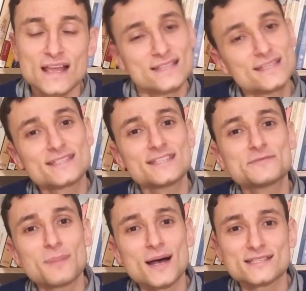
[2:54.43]
C'est ce qui
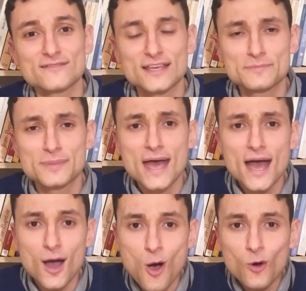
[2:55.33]
se passe avec
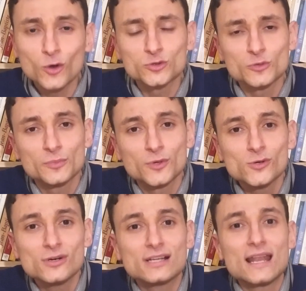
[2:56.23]
Pierre en
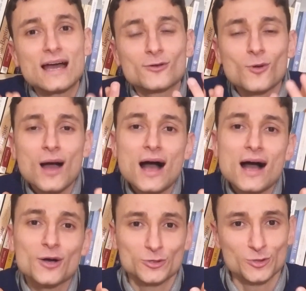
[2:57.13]
contemplant la
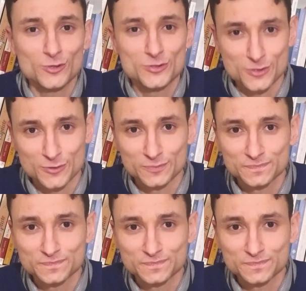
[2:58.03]
gloire de Dieu.